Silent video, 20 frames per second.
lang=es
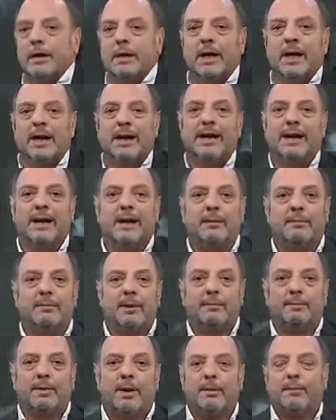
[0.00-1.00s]
con el,
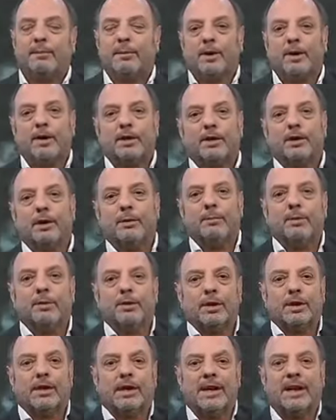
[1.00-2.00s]
programa. Espero que todo el
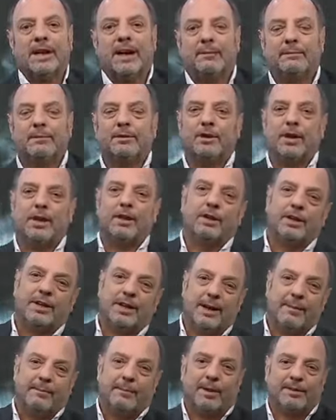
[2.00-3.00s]
mundo esté. Yo le
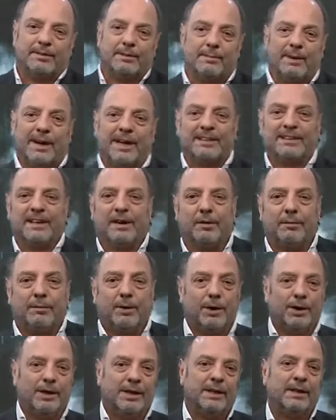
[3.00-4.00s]
doy tiempo así para que se
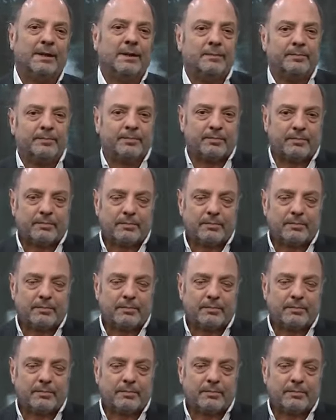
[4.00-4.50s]
acomoden,